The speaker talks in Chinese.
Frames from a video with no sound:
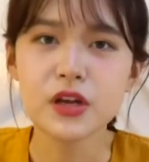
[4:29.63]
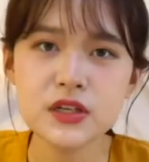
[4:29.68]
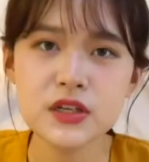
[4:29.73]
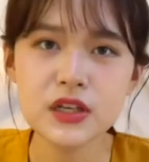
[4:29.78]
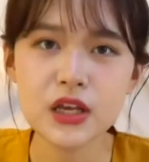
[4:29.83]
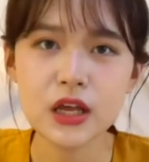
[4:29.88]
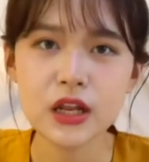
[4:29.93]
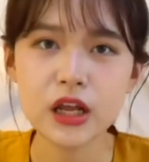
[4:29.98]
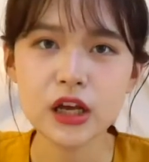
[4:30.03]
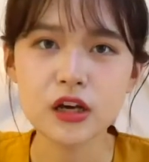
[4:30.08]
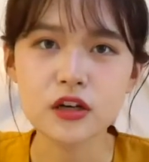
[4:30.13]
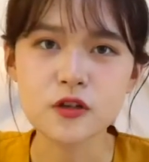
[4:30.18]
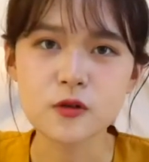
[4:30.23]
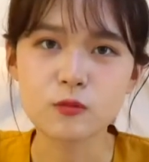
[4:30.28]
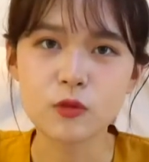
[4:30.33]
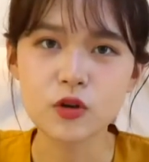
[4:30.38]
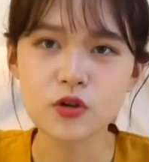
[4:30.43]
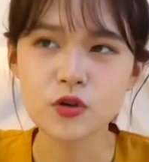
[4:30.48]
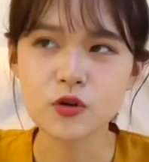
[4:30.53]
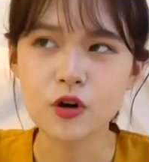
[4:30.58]
今年那个什
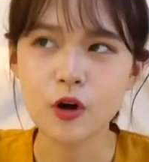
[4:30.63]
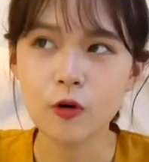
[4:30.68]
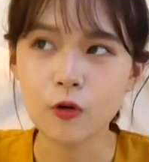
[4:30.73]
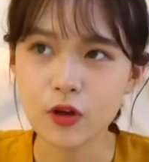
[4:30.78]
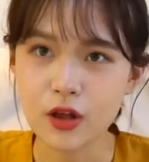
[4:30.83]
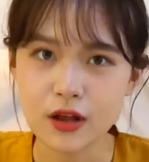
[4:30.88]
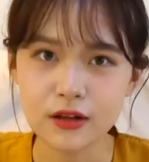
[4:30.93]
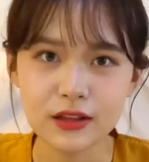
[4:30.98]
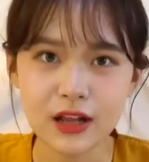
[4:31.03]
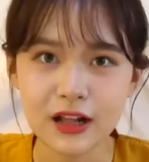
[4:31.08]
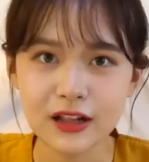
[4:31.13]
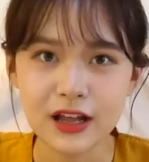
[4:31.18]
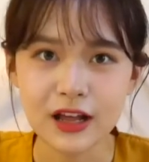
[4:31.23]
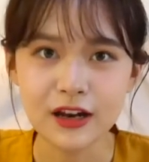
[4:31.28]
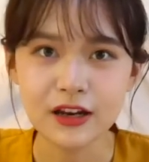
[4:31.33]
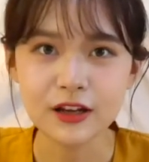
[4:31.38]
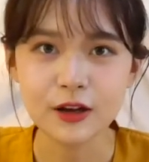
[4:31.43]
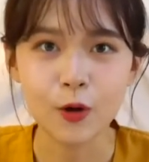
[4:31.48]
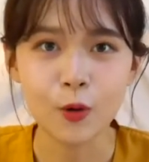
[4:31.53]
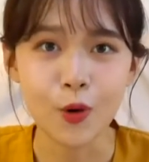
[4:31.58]
么，就是欧阳娜娜
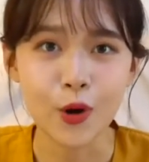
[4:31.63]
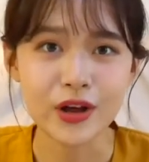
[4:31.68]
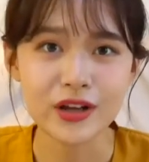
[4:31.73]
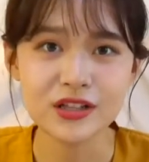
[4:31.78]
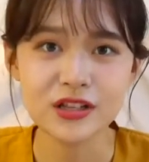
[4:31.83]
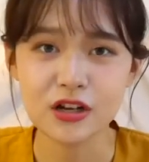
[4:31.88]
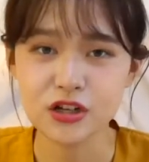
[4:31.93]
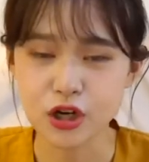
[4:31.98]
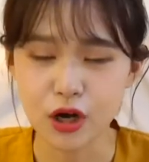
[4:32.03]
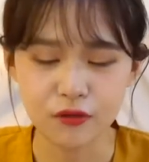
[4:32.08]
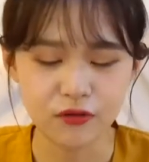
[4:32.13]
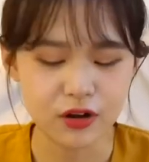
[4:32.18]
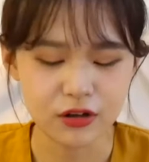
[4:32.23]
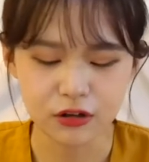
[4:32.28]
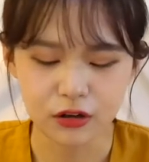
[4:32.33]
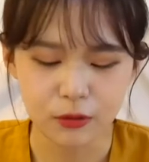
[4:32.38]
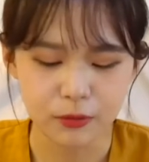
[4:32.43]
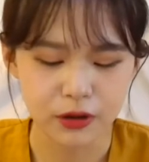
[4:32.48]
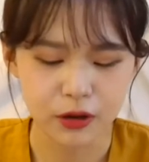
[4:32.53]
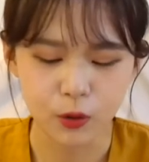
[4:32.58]
那个花椰菜炒饭
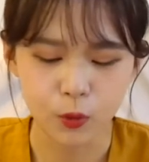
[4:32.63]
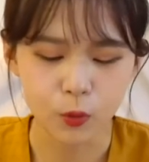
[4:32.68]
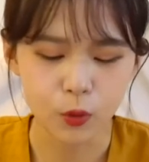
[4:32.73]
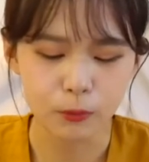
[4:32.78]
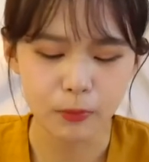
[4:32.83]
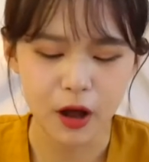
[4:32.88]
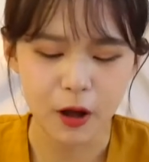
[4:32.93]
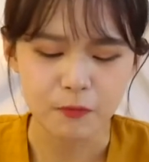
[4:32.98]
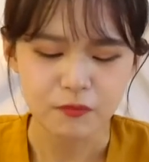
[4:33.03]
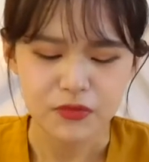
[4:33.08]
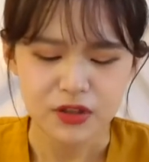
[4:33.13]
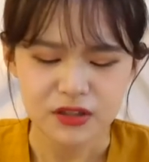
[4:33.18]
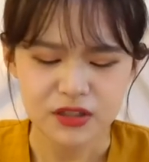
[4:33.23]
特别的火爆。